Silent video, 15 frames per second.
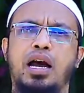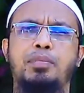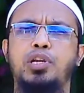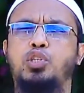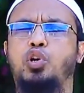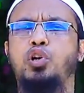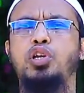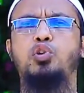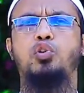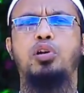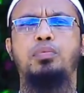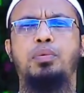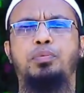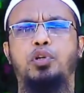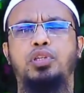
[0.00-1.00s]
আমরা যখনই
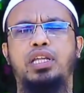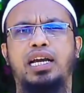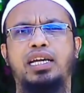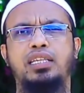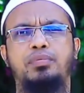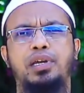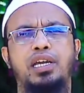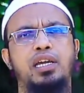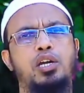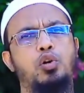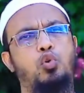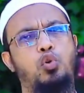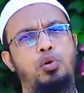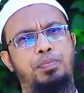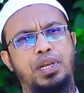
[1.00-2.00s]
কোনো বিপদ দেখা দিবে
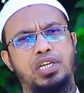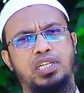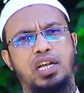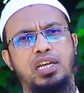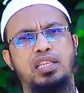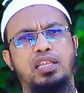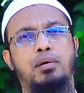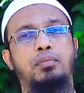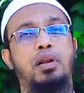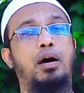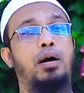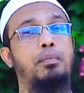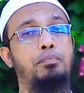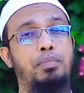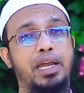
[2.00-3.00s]
কোনো পেরেশানিতে আমরা
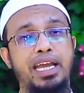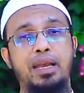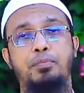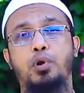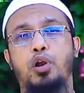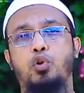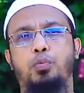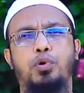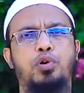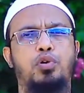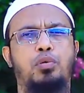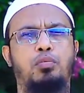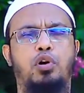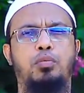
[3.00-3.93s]
ভেঙে পড়ার উপক্রম